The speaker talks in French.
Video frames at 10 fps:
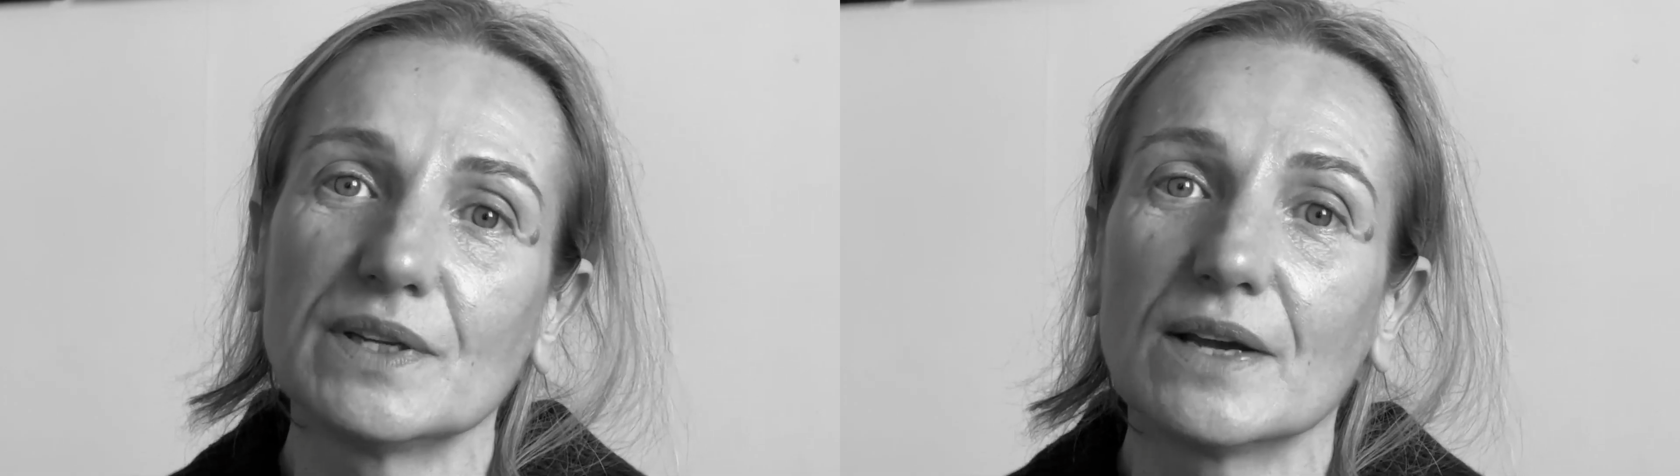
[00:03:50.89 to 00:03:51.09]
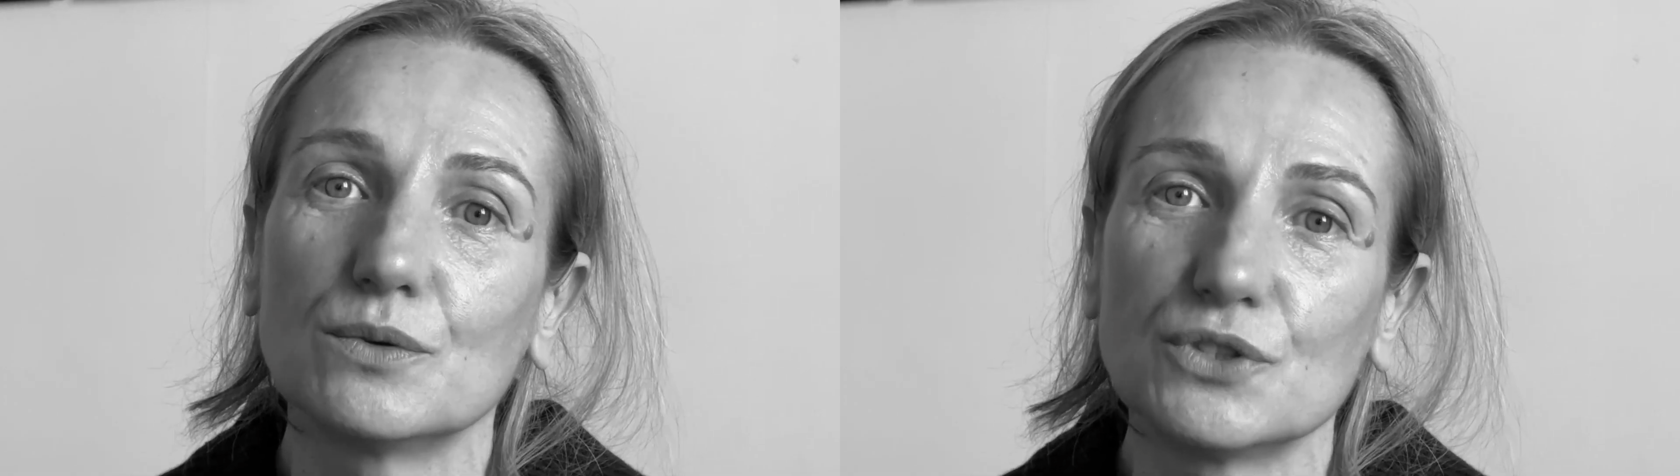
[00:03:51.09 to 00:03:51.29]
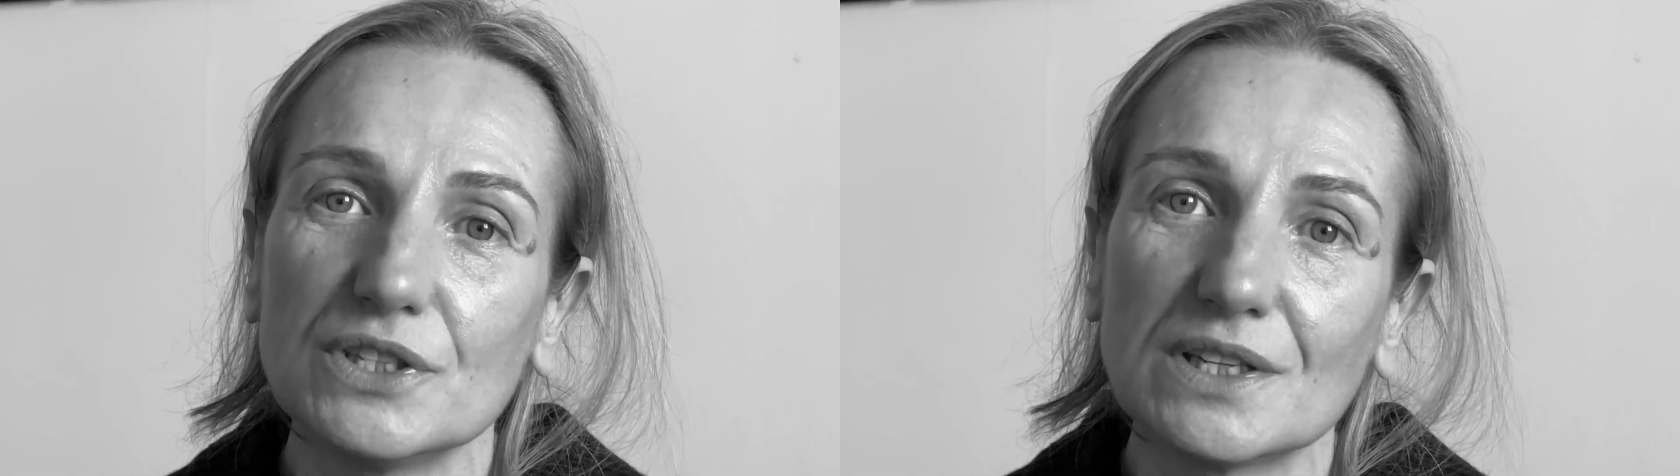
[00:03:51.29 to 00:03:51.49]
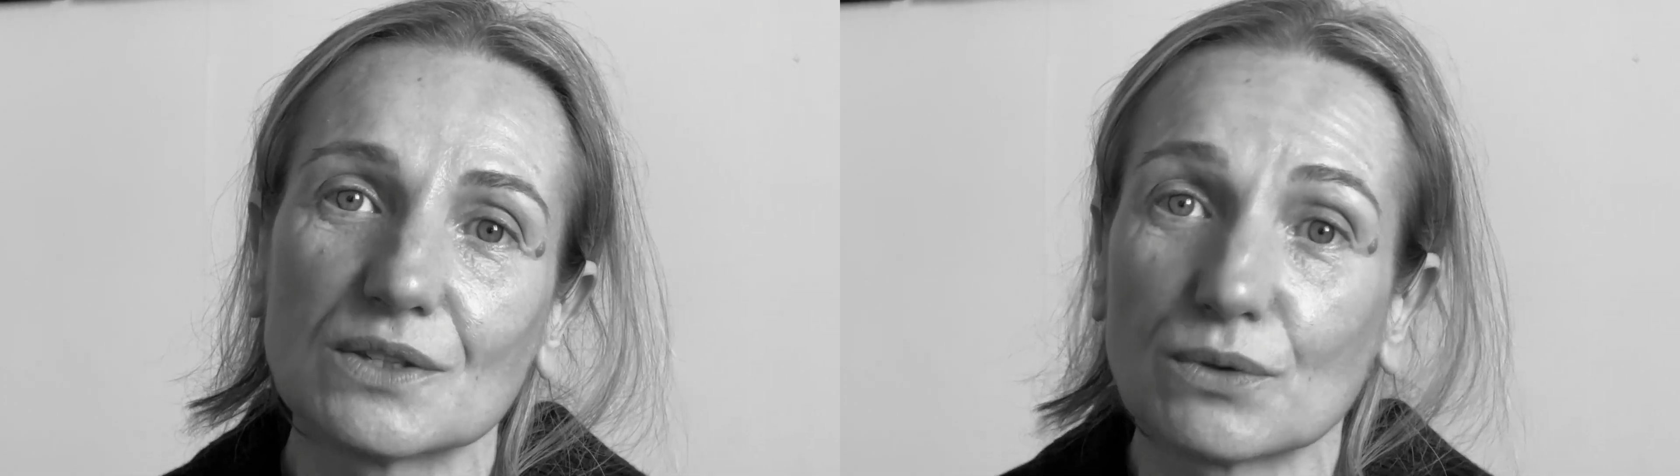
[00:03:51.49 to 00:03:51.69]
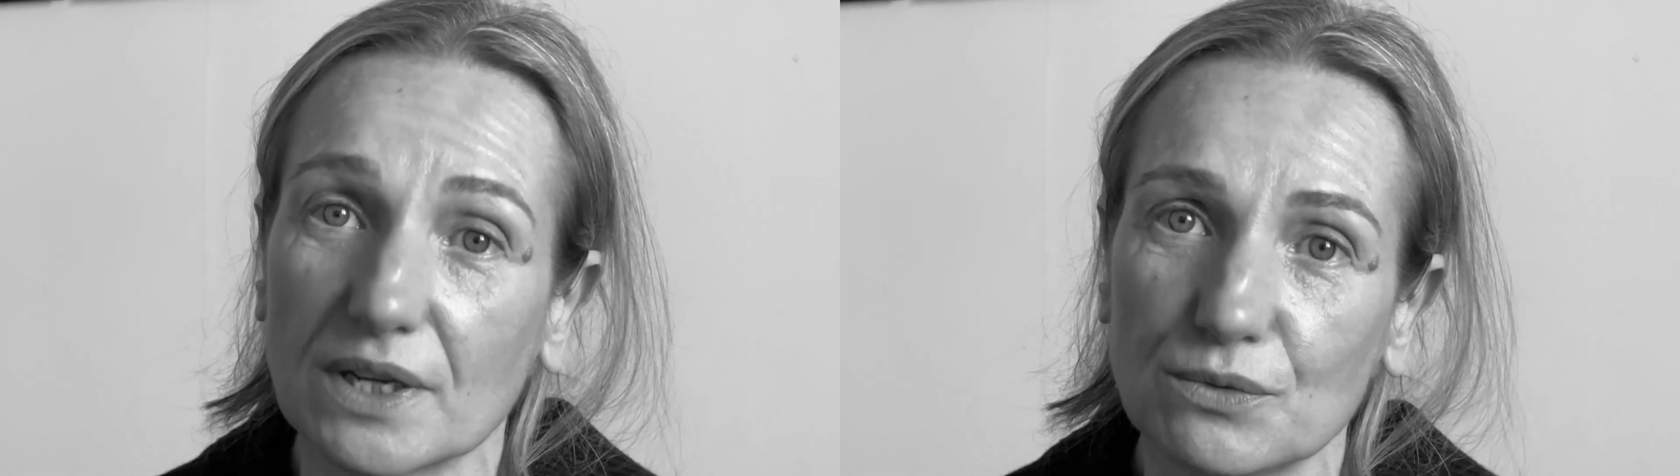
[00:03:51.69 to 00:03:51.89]
pédagogique et
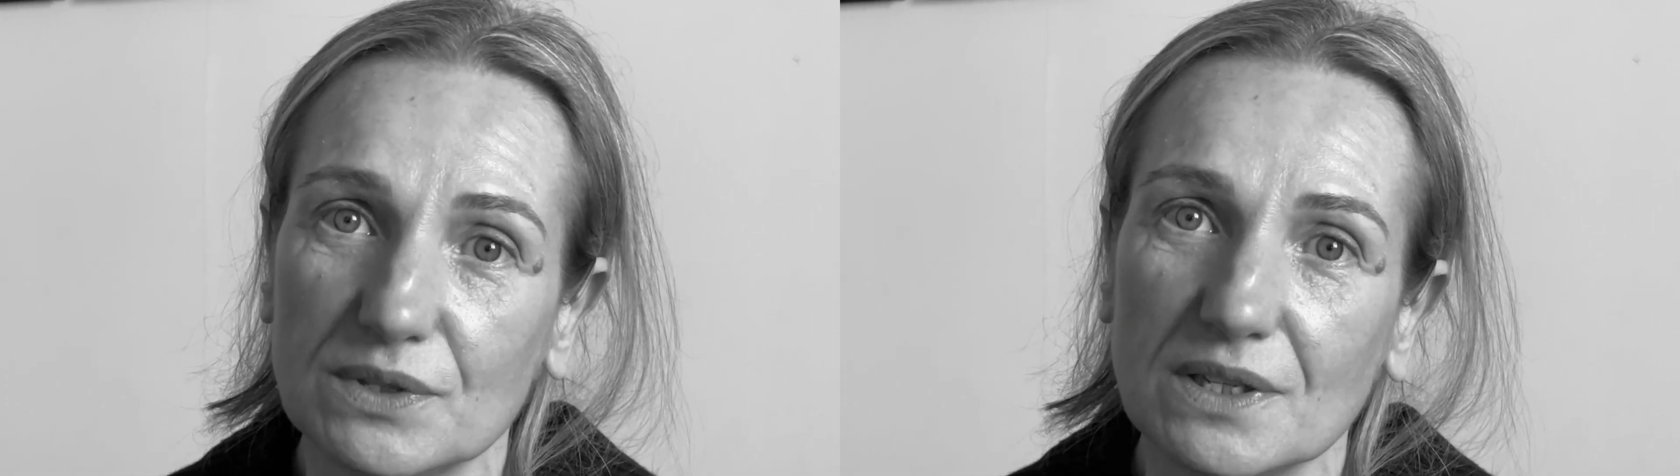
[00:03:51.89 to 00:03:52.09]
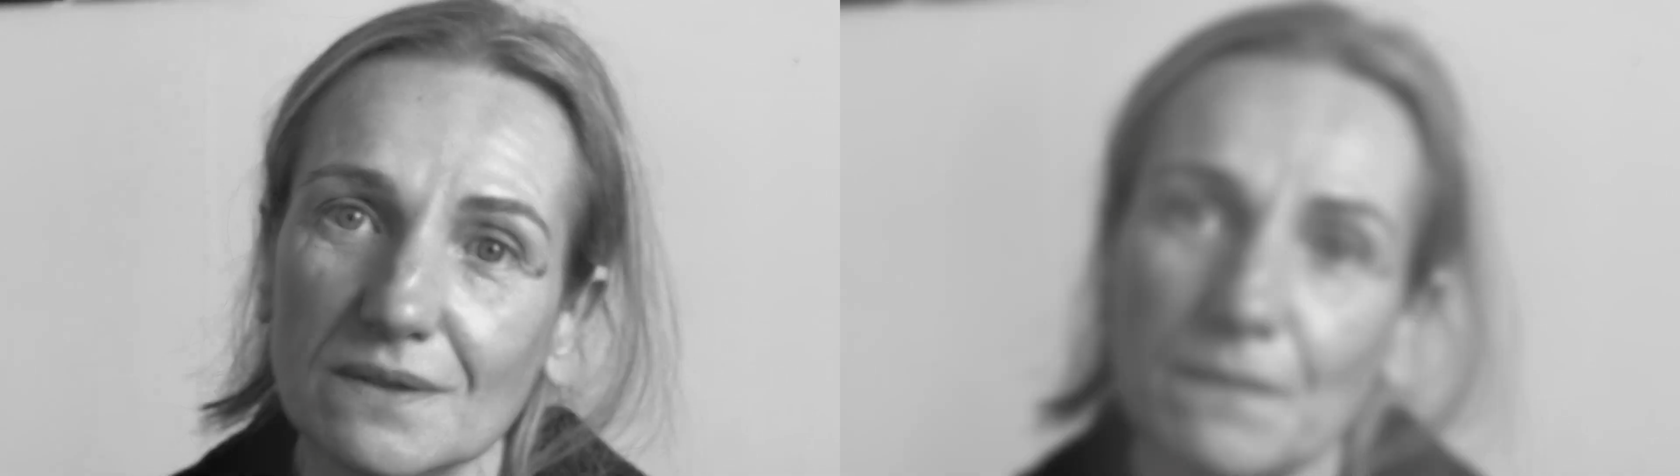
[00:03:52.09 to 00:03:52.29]
son acuité.